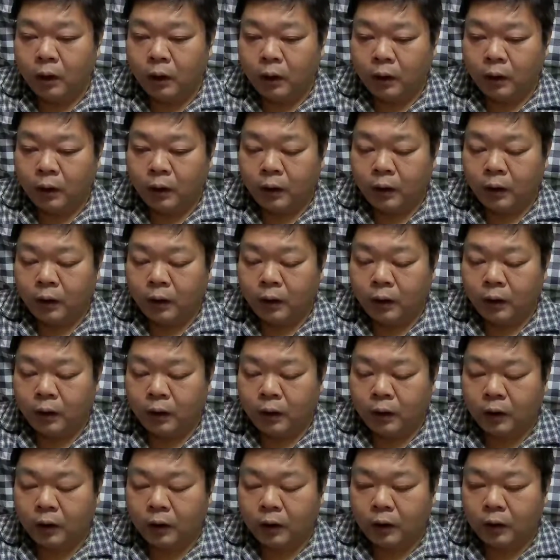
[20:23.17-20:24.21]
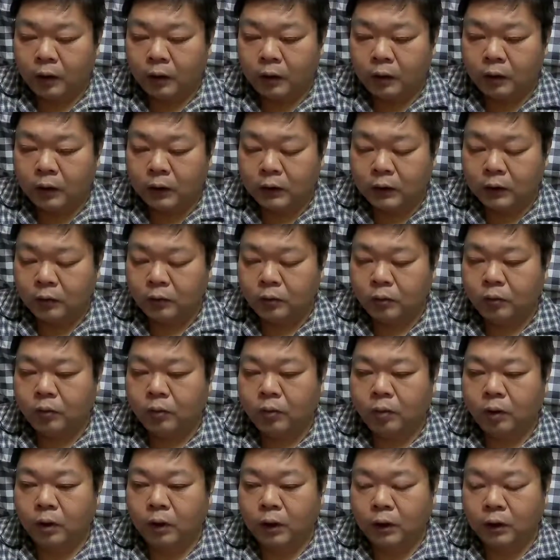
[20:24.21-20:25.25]
えー、出せると
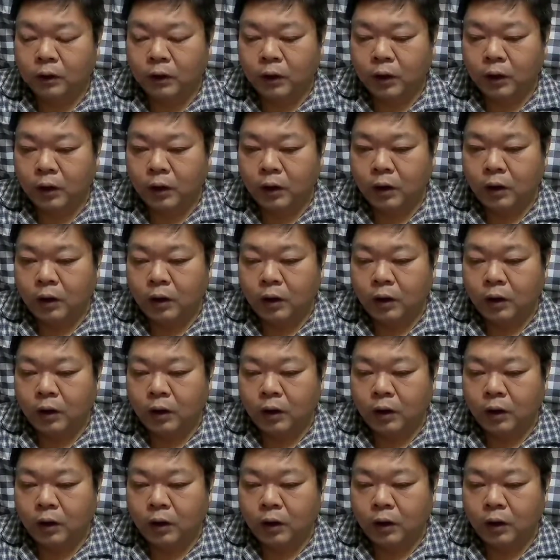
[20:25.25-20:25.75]
ころは出して